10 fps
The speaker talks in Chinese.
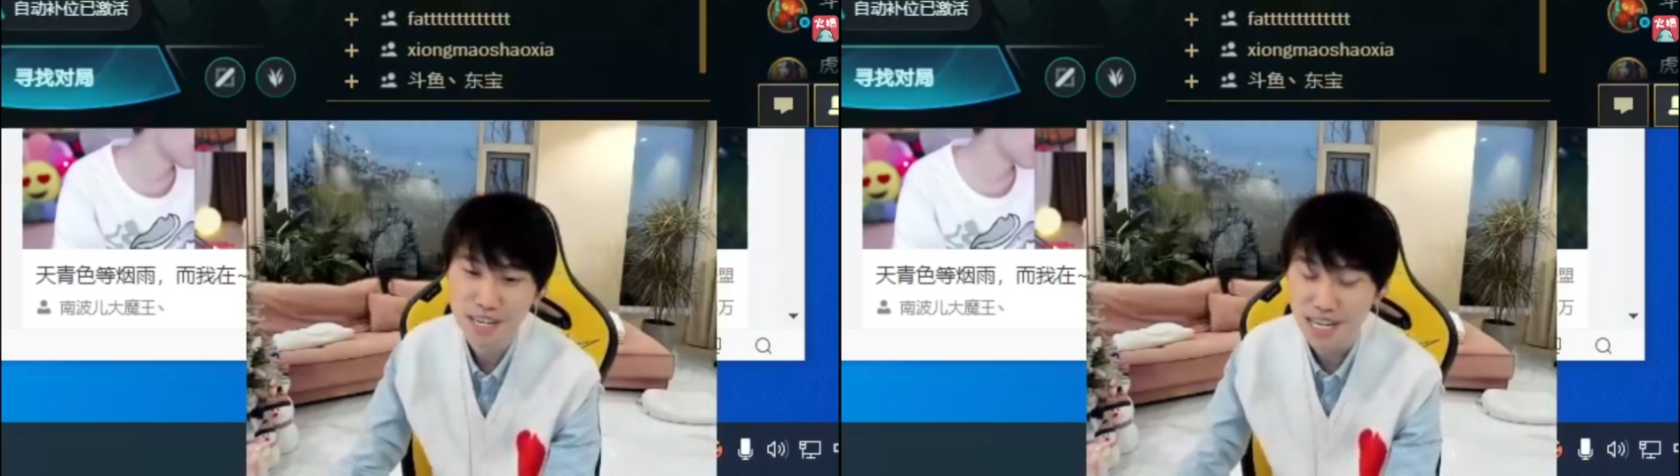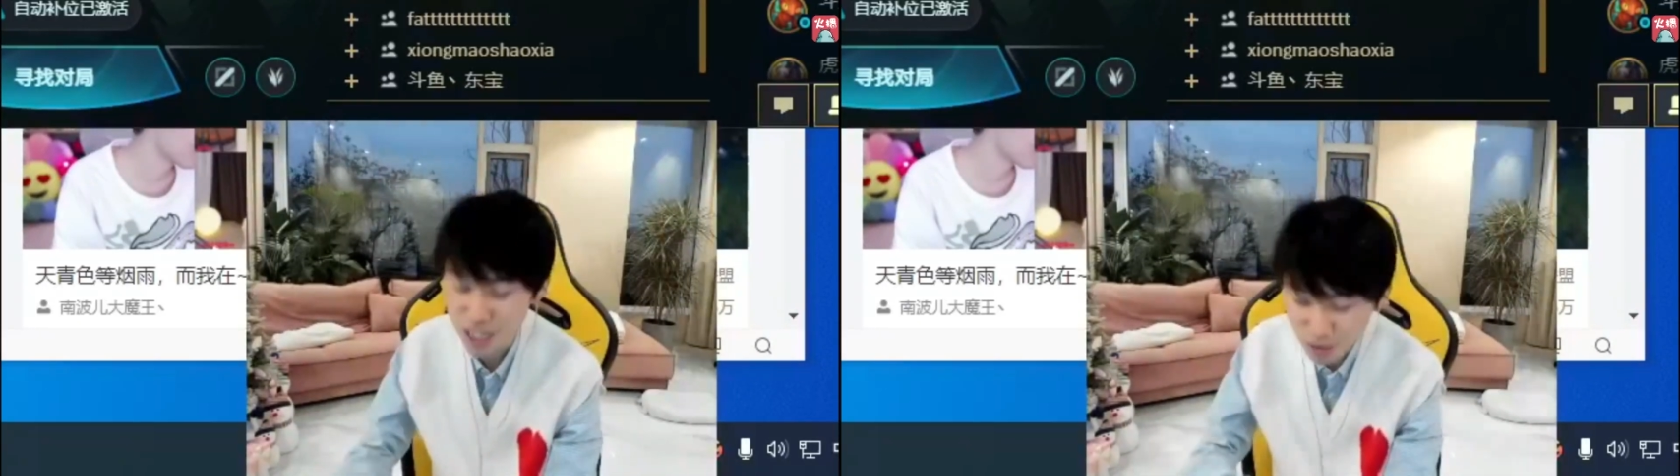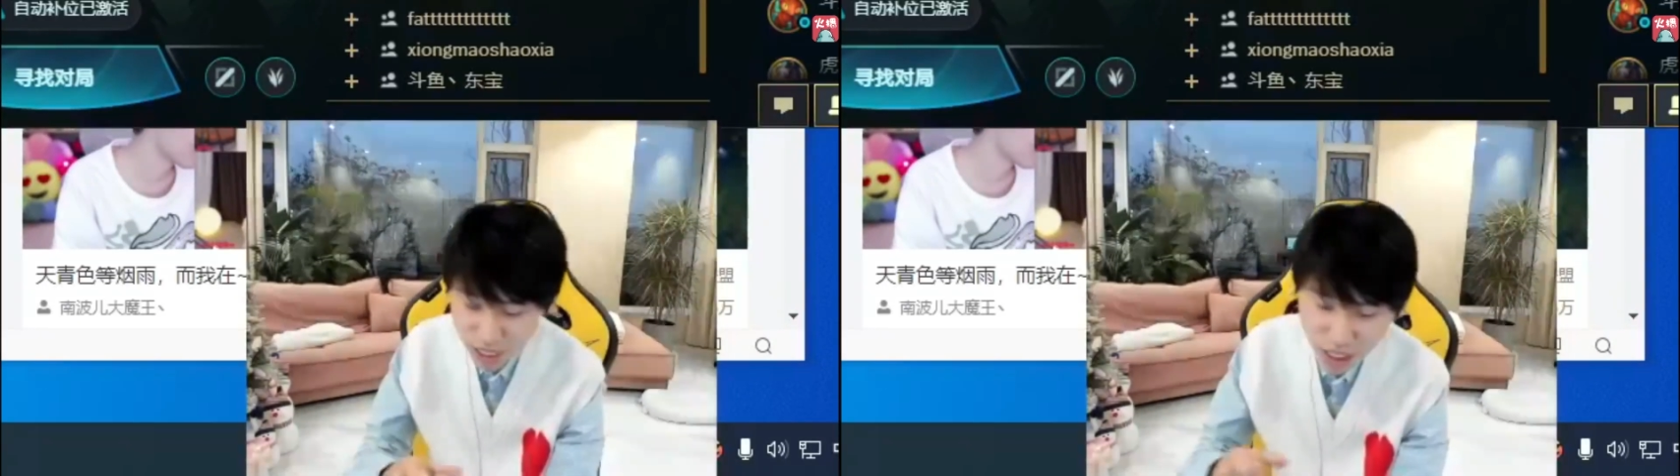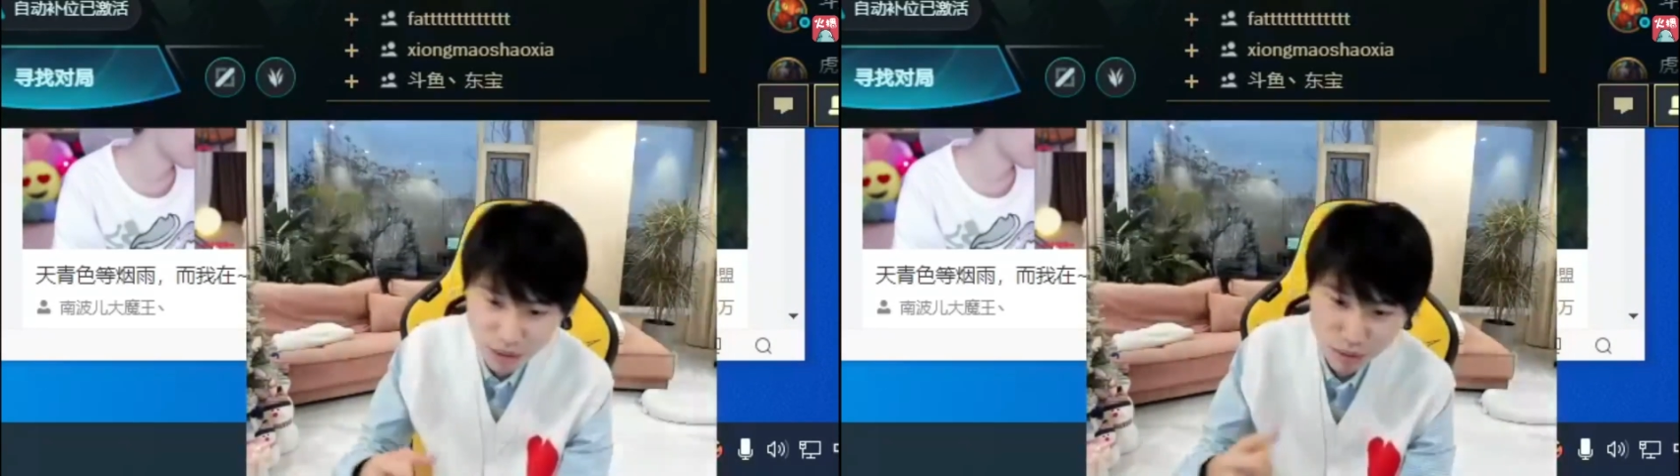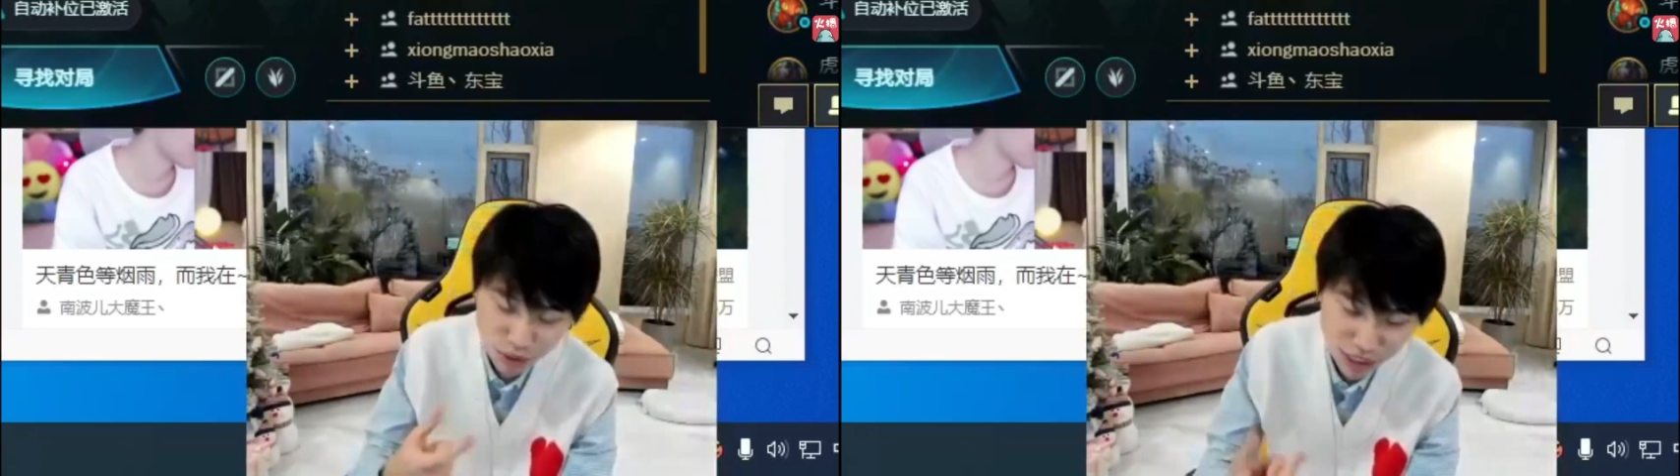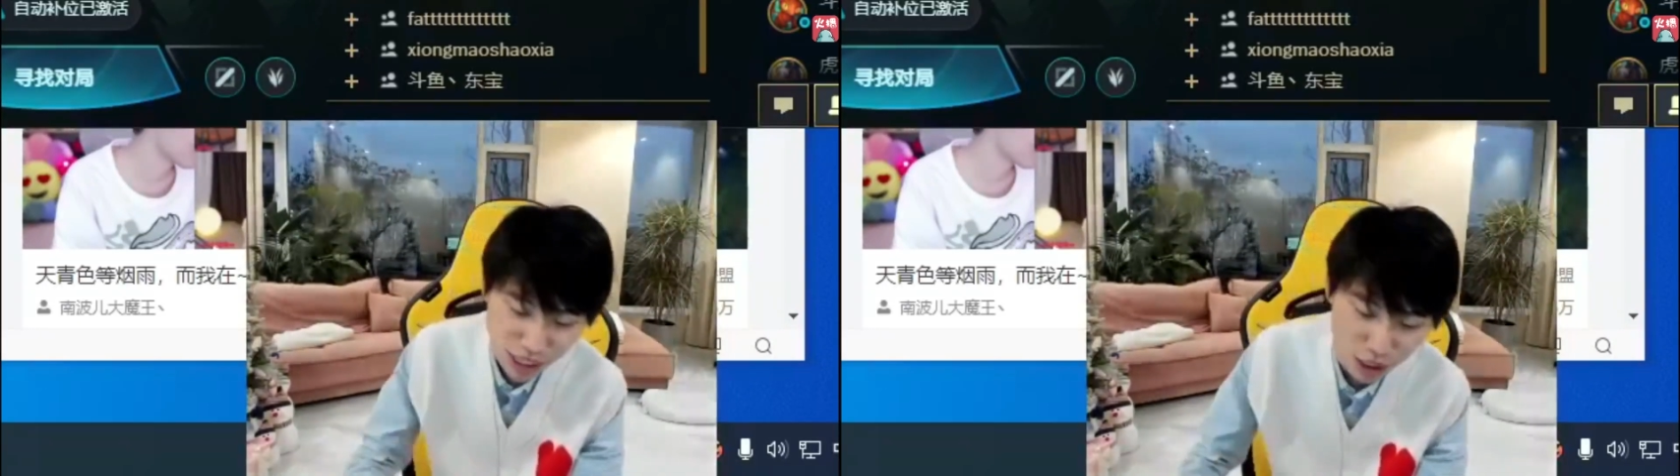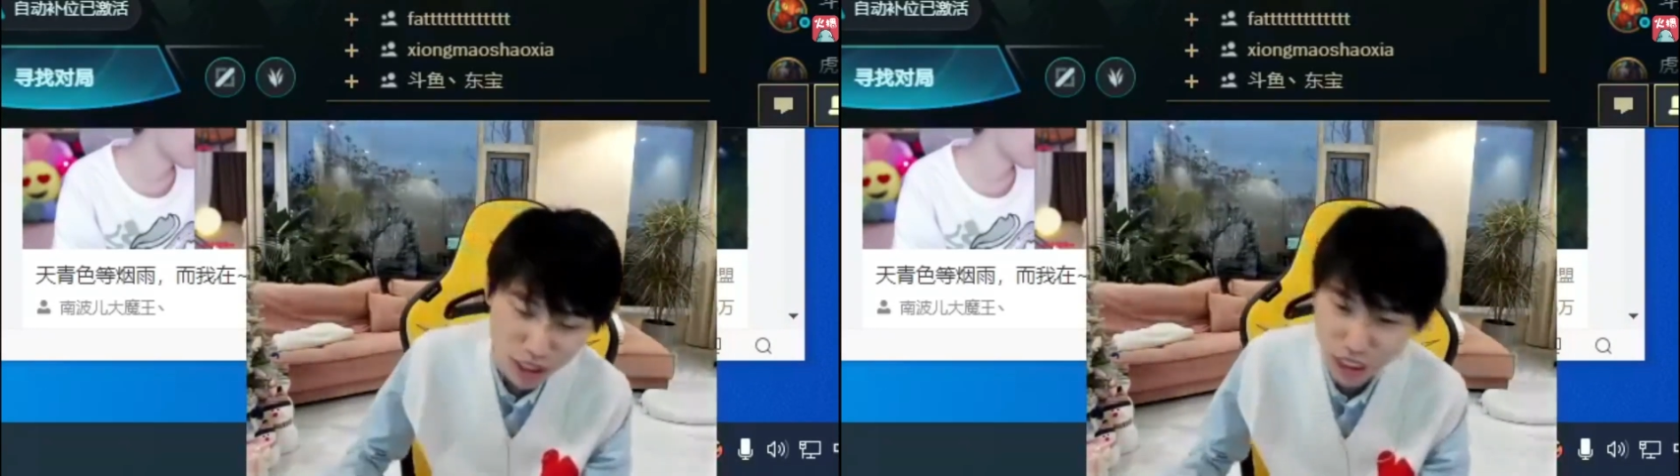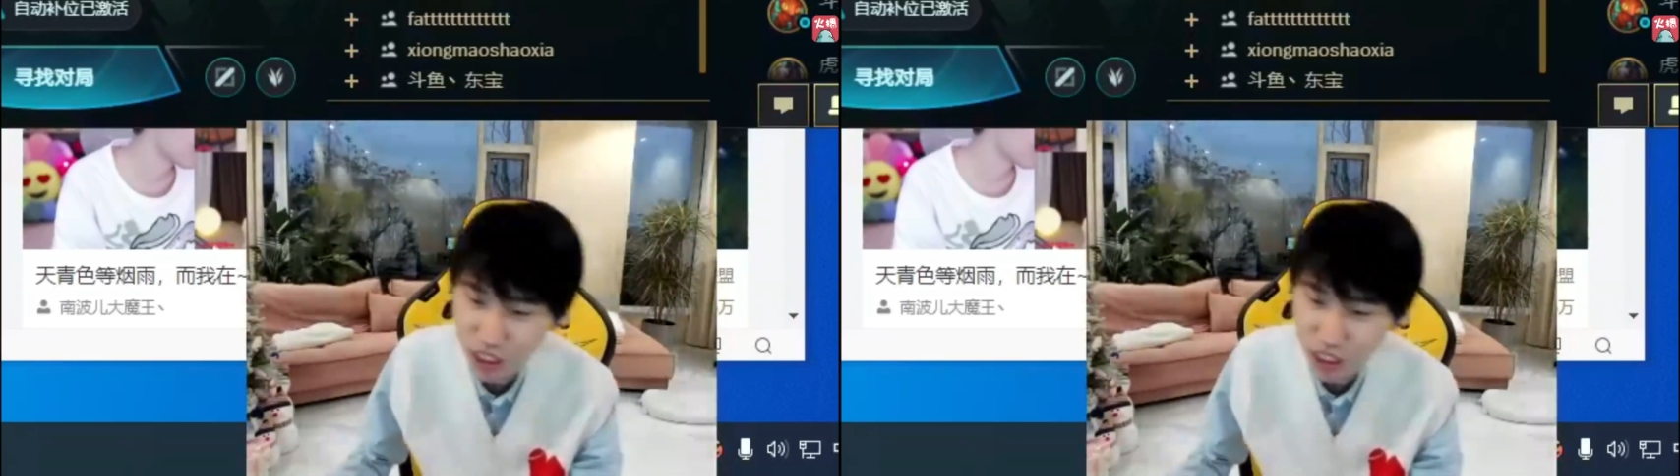也是因为这个，因为我思考了其实